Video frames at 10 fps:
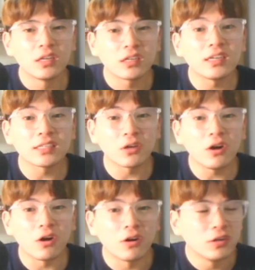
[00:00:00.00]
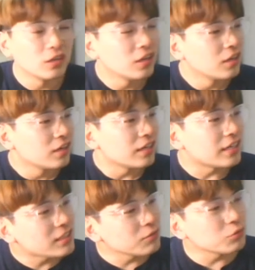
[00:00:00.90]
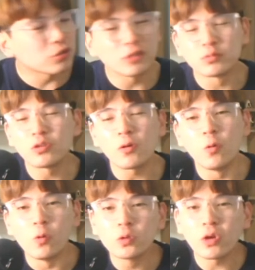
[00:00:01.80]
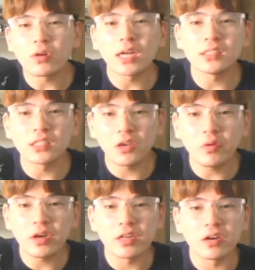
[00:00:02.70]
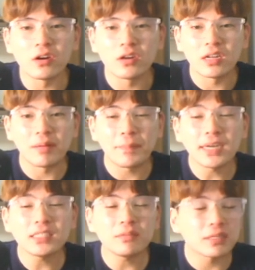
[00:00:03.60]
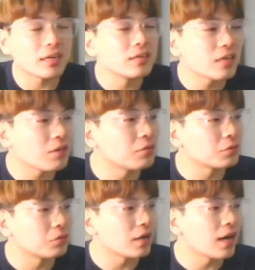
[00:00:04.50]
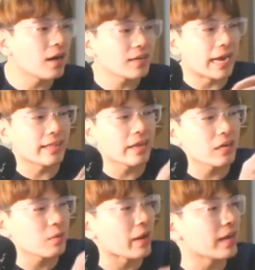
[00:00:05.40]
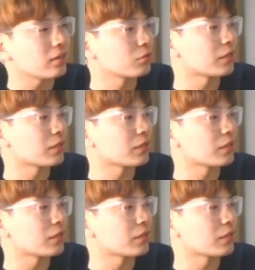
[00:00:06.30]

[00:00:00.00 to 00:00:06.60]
그래서 이 친구들을 무조건 오성까지는 키워야 돼요. 레벨 팔십 이상은 키워줘야 얘네를 메인으로